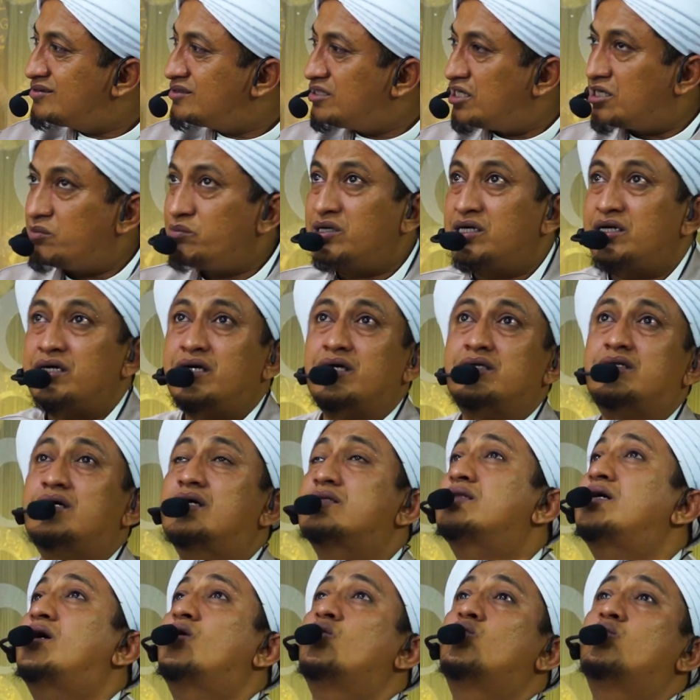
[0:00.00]
Dari mana
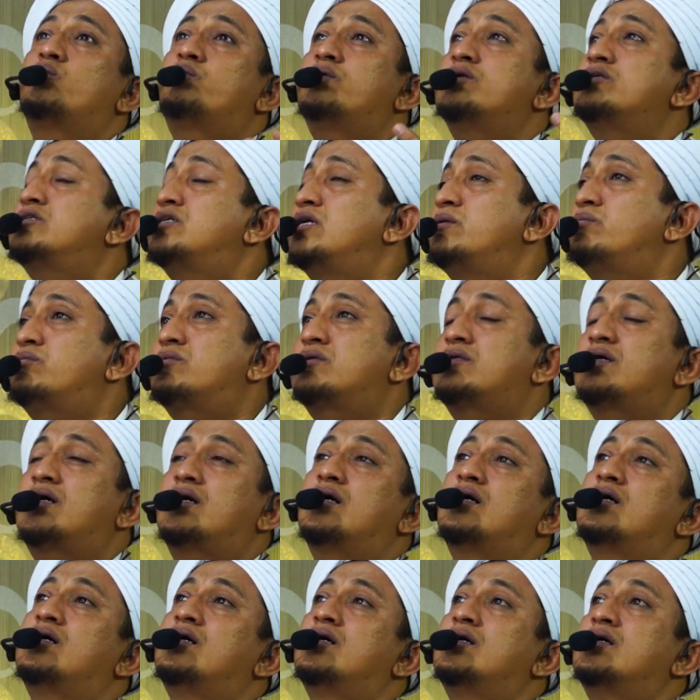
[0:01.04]
kita tahu
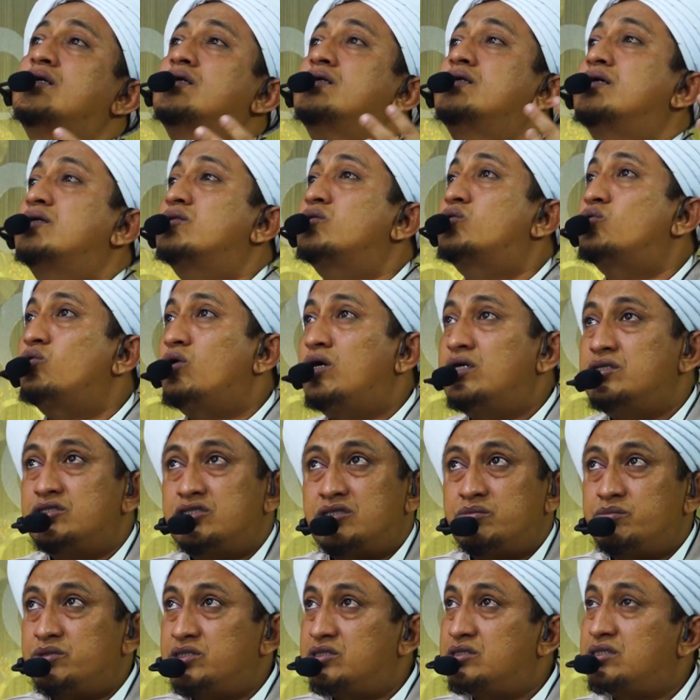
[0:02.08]
pencipta dan
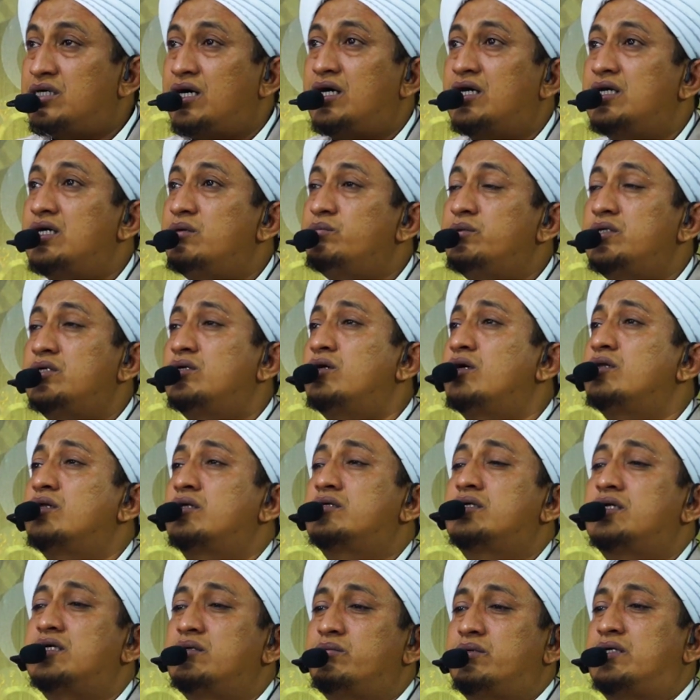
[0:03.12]
Tuhan semesta alam ini
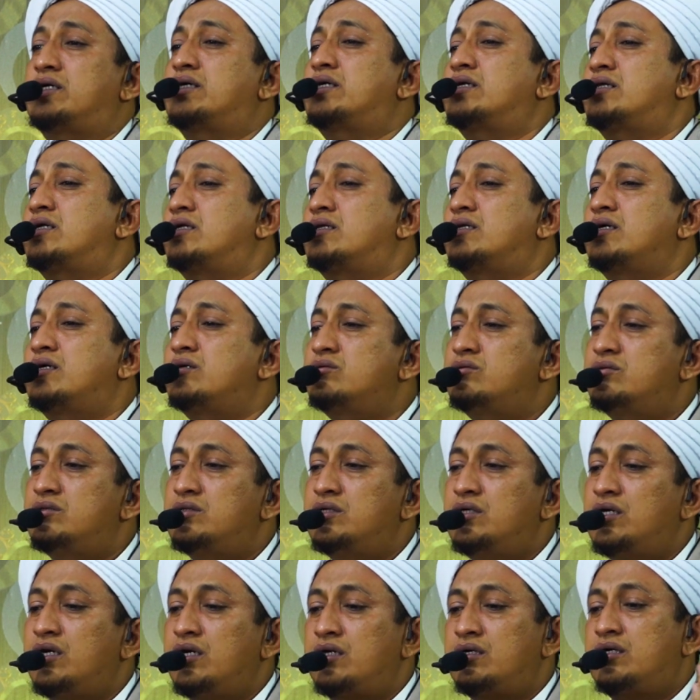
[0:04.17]
Allah? Dari mana kita tahu?
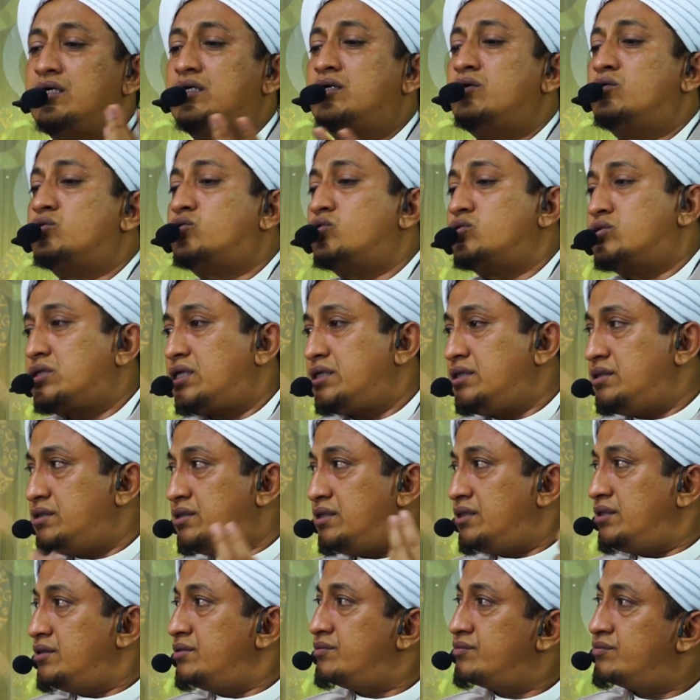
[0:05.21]
Dari
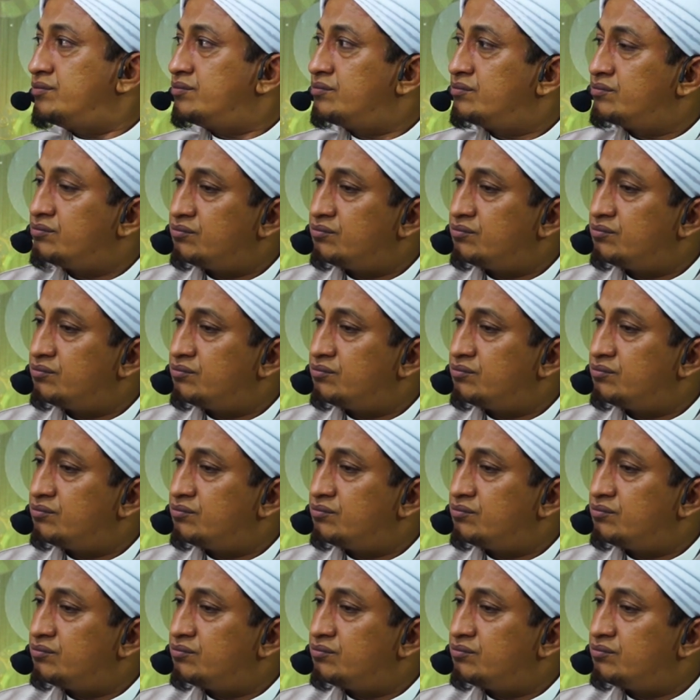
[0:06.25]
utusannya.